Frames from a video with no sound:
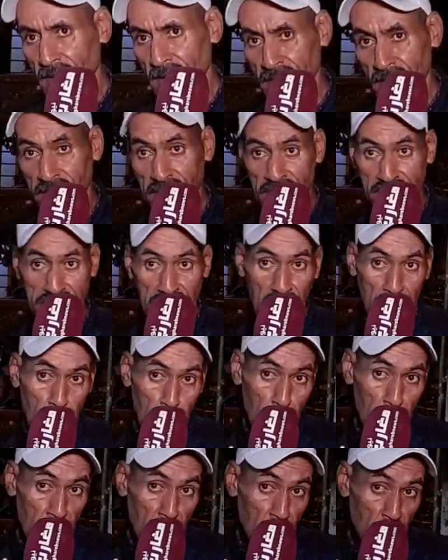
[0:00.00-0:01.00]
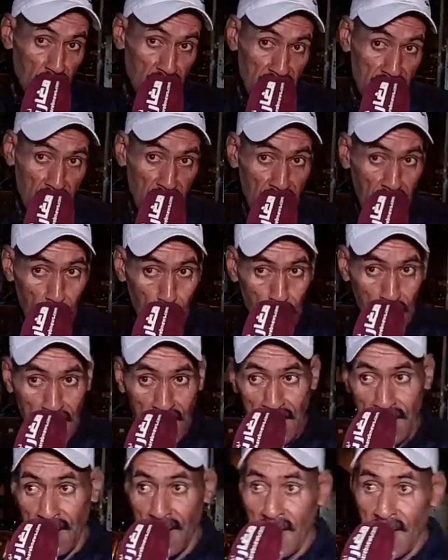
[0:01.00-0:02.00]
انا كنطالبوا بالمجرمين
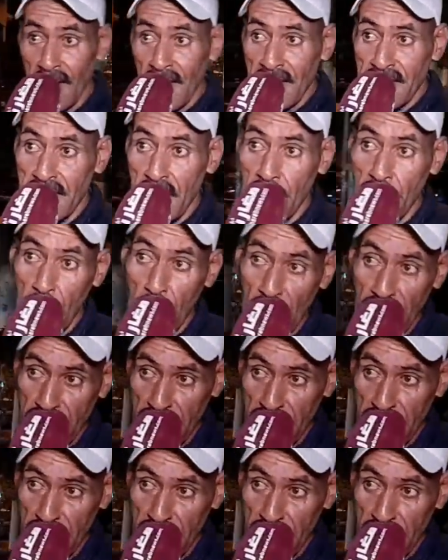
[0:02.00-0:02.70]
الاخرين تما